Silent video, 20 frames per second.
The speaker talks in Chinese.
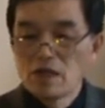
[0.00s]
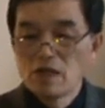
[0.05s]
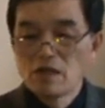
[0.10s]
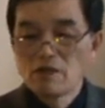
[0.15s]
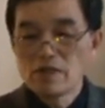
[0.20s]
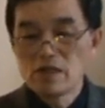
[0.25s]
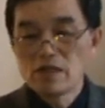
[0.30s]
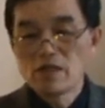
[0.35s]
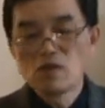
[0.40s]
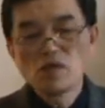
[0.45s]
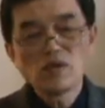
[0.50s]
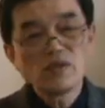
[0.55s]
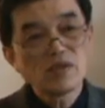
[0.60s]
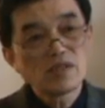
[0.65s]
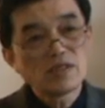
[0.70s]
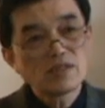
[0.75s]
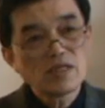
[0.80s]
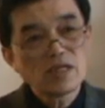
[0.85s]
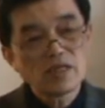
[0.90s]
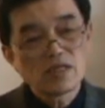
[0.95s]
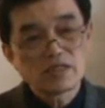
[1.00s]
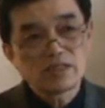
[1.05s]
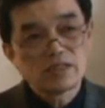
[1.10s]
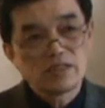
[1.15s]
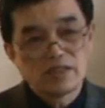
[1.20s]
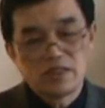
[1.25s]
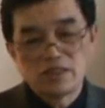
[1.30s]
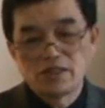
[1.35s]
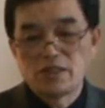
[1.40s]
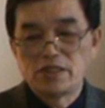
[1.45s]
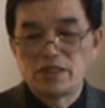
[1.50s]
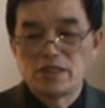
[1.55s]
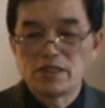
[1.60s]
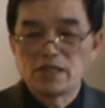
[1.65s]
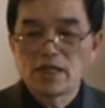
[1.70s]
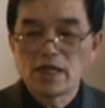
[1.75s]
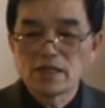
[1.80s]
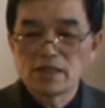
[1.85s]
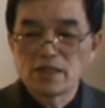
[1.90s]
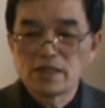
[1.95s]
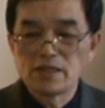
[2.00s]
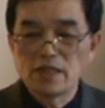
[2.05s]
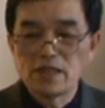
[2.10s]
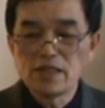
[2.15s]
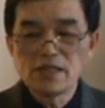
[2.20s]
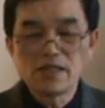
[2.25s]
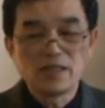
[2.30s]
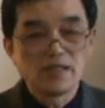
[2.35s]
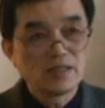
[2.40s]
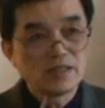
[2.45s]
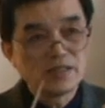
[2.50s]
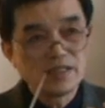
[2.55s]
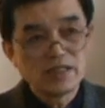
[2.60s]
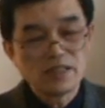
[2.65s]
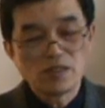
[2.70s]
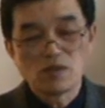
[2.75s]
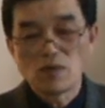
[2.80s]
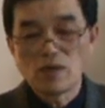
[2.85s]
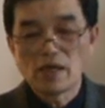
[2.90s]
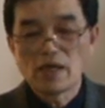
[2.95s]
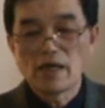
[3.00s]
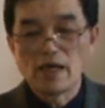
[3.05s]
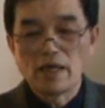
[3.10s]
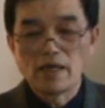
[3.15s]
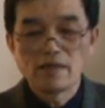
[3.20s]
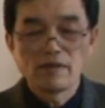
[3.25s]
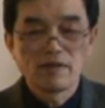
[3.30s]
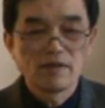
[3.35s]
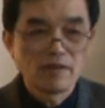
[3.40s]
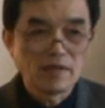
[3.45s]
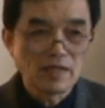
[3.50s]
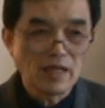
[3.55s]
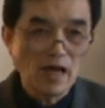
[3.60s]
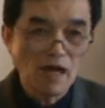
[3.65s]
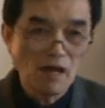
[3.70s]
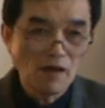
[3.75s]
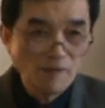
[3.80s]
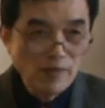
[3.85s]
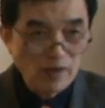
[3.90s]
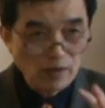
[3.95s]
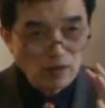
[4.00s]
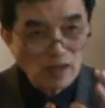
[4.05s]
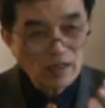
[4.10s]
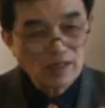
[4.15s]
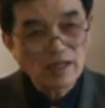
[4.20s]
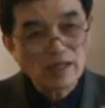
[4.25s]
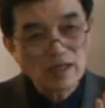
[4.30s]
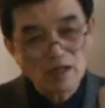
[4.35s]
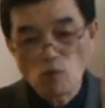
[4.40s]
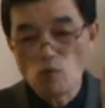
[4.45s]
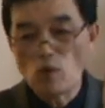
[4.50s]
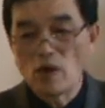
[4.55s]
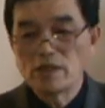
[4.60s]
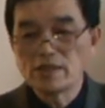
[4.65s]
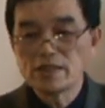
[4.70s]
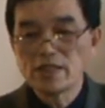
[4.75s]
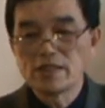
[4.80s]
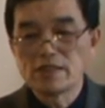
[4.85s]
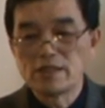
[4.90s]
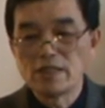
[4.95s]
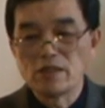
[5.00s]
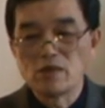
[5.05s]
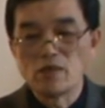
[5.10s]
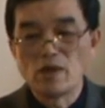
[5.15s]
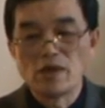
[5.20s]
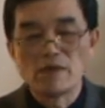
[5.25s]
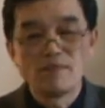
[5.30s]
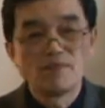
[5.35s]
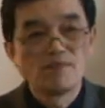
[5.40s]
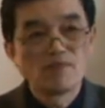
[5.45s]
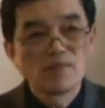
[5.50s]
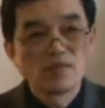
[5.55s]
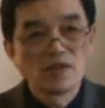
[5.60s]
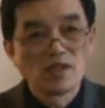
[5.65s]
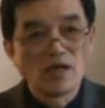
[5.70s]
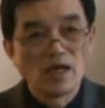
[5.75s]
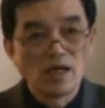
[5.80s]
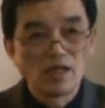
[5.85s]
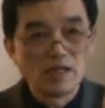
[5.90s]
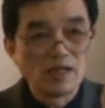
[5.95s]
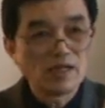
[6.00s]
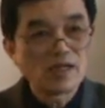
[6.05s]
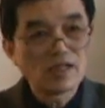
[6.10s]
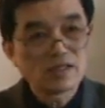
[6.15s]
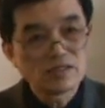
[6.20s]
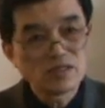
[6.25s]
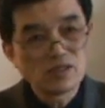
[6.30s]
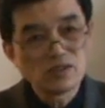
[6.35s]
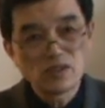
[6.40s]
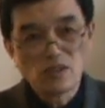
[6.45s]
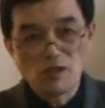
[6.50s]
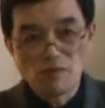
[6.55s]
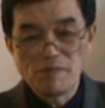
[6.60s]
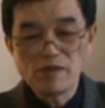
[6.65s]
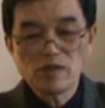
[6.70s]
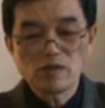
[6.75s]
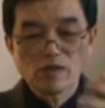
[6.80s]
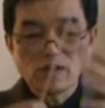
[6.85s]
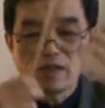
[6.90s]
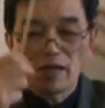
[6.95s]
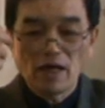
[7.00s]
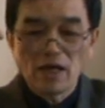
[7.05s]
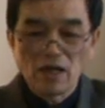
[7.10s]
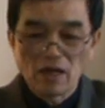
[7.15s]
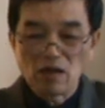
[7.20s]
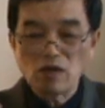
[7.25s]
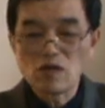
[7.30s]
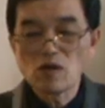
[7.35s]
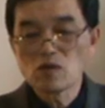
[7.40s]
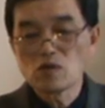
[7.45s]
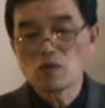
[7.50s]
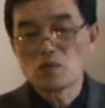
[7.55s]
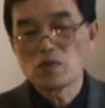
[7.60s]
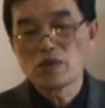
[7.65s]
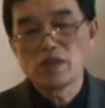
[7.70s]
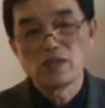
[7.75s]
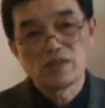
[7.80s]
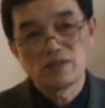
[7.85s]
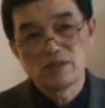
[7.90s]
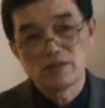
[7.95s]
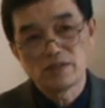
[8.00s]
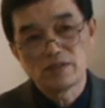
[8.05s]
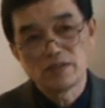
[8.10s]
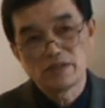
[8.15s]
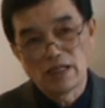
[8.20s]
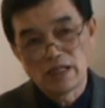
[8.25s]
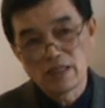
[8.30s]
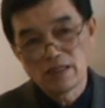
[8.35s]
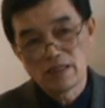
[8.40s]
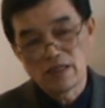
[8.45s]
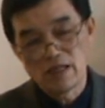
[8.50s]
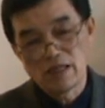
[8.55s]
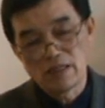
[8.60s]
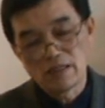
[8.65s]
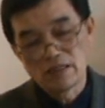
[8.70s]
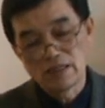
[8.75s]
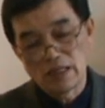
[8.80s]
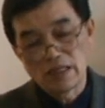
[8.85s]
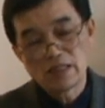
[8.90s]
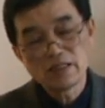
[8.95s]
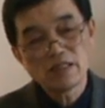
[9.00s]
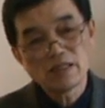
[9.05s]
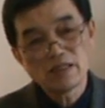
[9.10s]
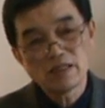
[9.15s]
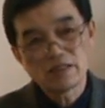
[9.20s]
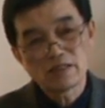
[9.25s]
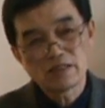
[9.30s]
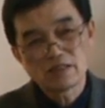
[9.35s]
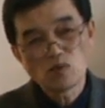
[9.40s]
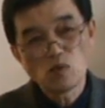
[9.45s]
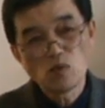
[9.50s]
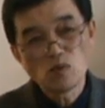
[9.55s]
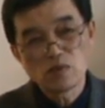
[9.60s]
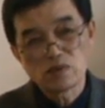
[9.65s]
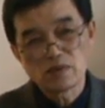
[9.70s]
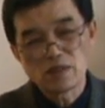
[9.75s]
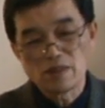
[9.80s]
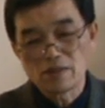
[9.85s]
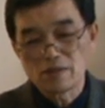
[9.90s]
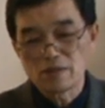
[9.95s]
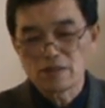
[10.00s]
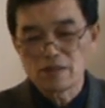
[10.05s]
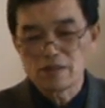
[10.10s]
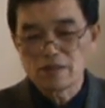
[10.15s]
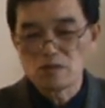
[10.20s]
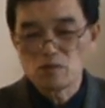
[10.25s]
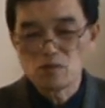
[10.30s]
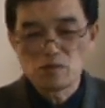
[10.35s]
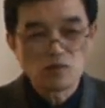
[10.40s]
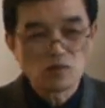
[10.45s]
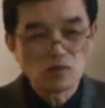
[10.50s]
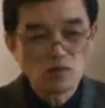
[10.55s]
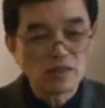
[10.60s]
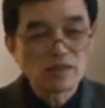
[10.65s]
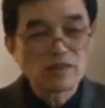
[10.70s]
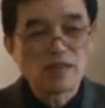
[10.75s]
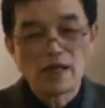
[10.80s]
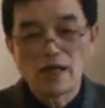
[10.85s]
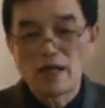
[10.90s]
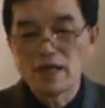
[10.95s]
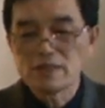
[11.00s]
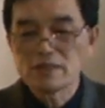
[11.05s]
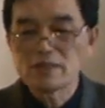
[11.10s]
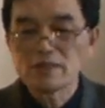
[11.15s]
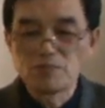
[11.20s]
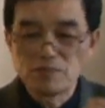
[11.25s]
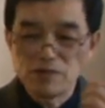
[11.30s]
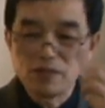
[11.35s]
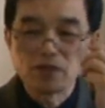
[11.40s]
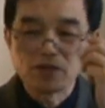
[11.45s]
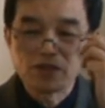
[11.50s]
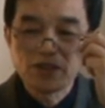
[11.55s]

那么，由于这个时期它的人体的器官啊，它还没有到达那个完善阶段啊，能量设计也没有到达很高的位置，人呃，人和动物的这个状态还是比较